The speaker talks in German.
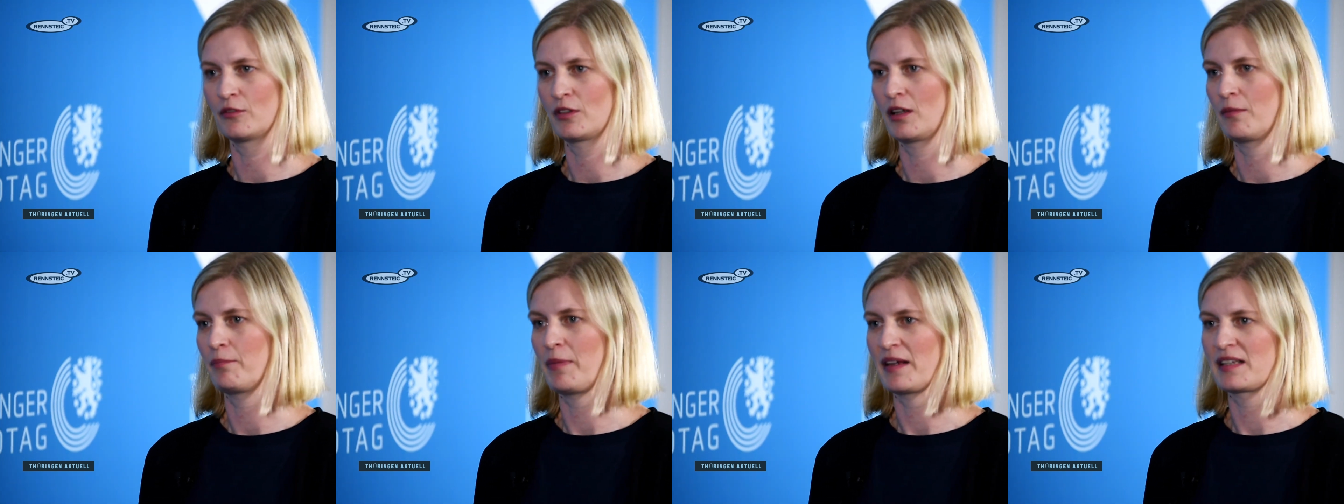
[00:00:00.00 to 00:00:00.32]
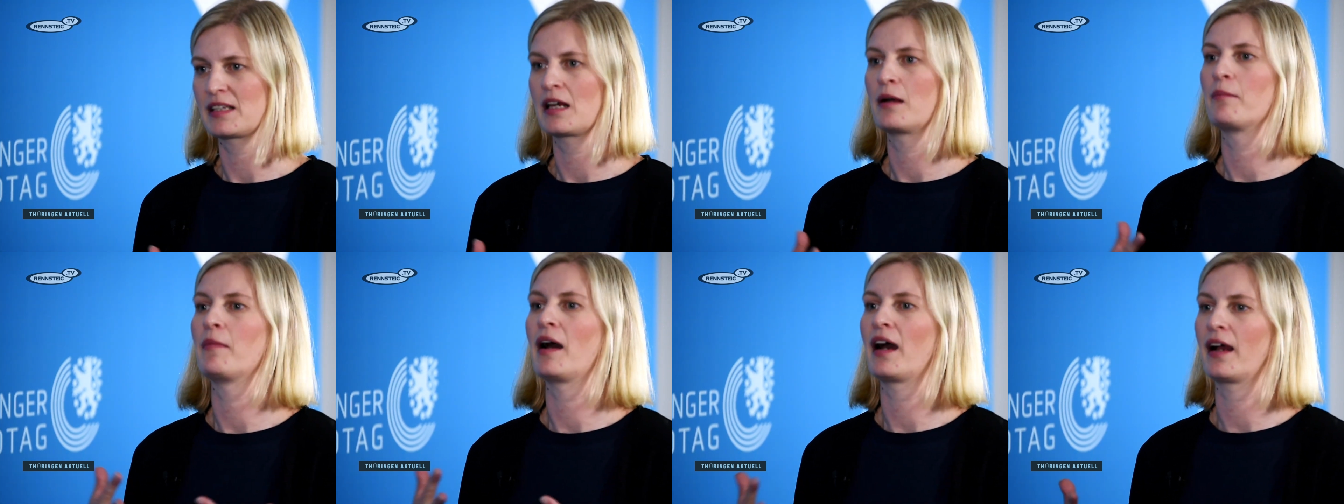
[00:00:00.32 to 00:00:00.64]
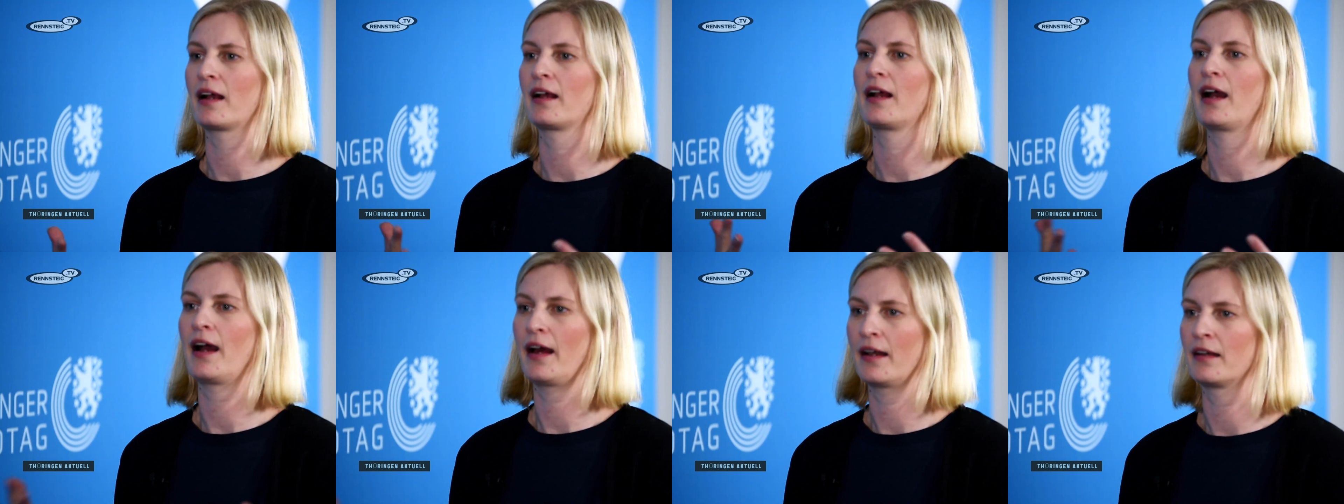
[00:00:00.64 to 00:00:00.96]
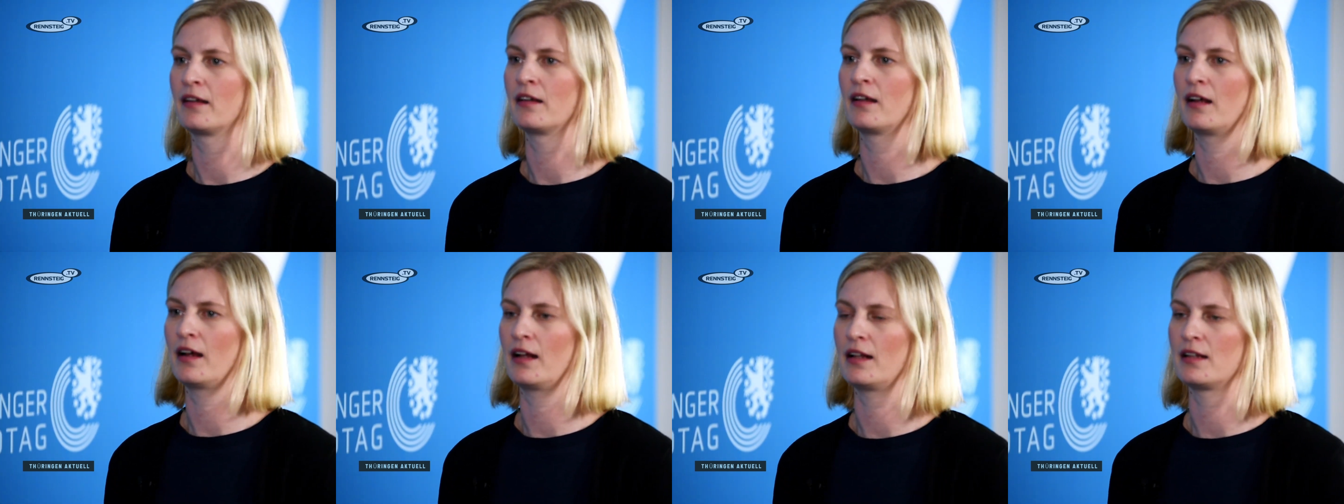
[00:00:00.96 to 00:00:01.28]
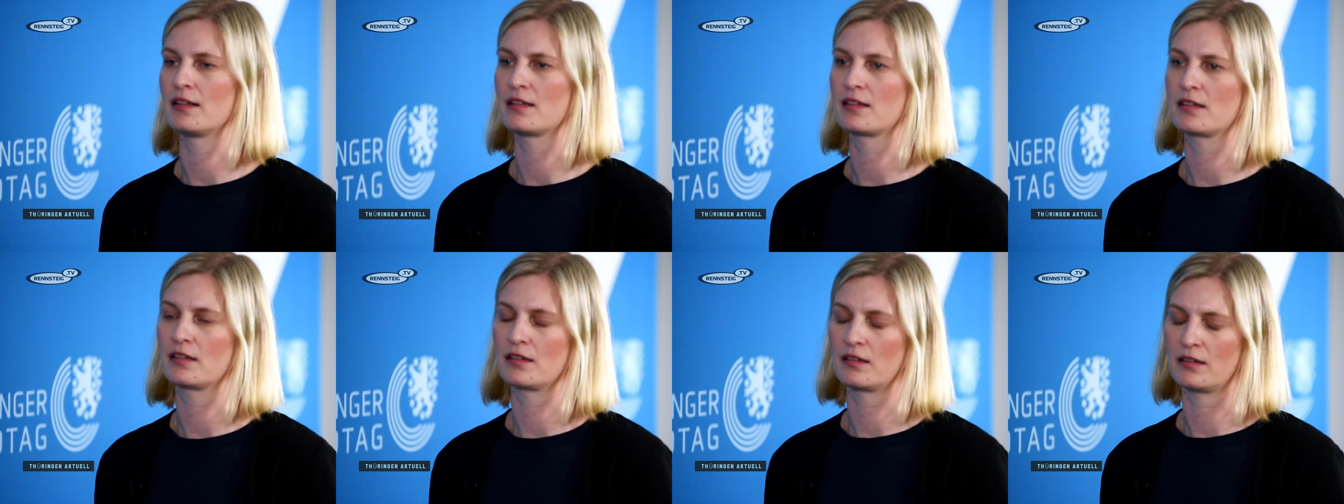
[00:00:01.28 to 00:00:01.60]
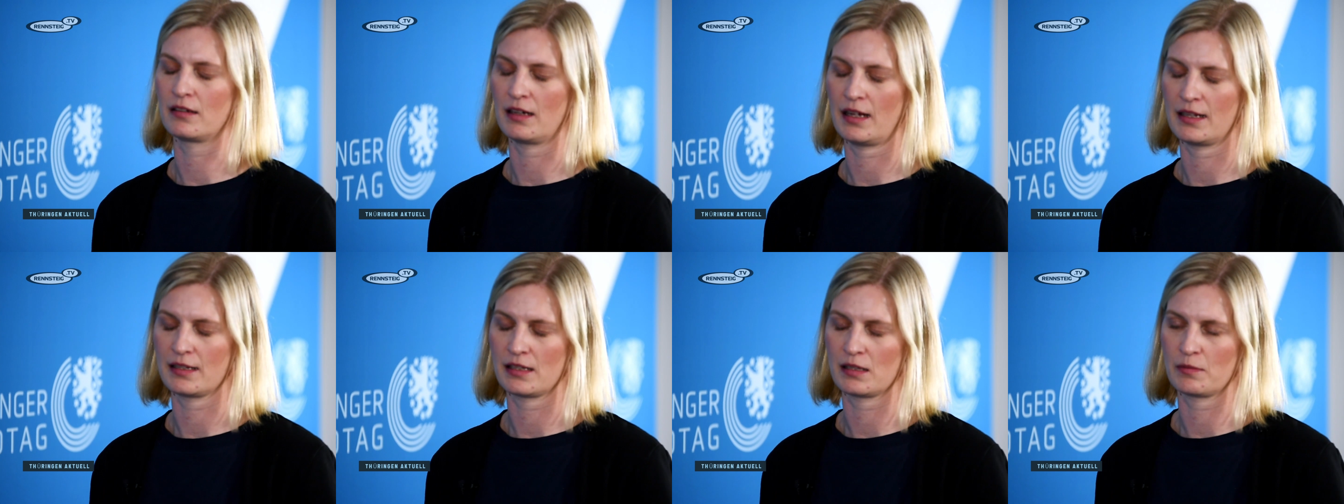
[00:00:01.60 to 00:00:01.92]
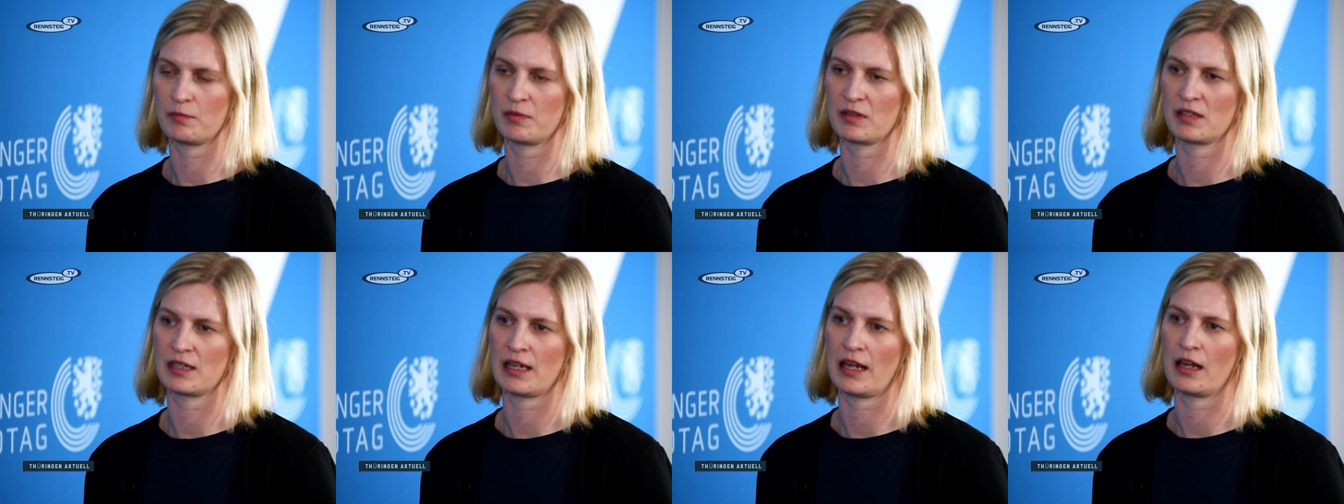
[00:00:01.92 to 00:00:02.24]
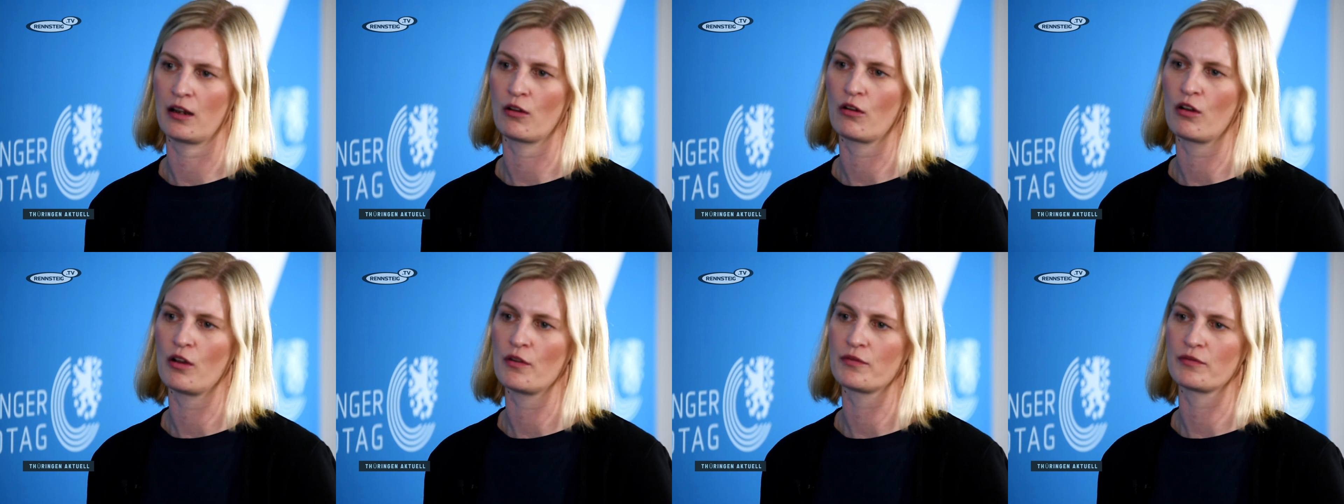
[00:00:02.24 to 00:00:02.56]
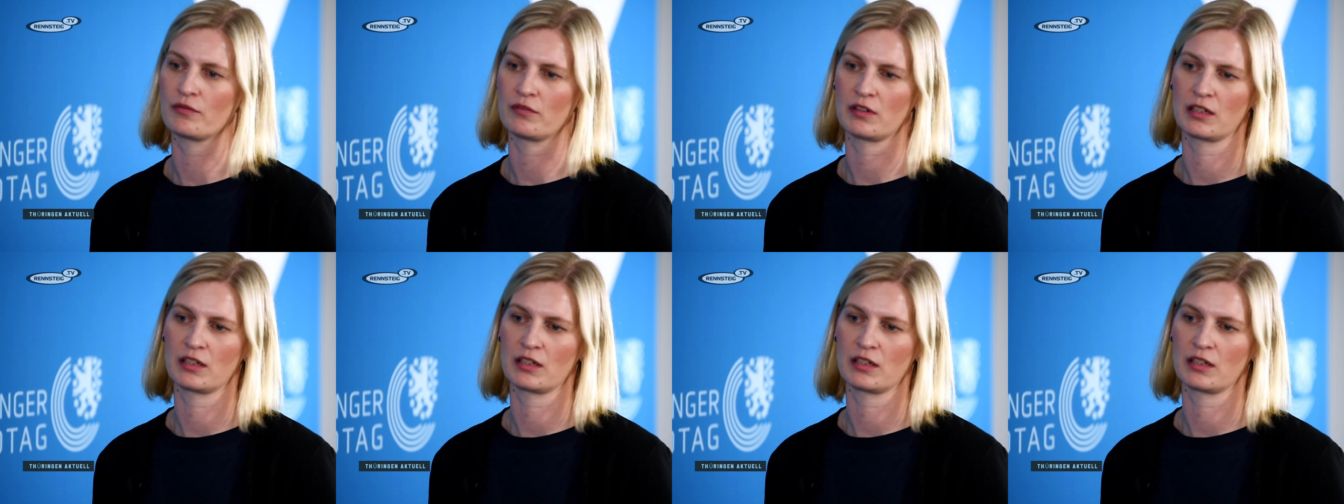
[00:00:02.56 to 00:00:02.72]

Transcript: oder besser machen kann, als, äh, als es bisher läuft.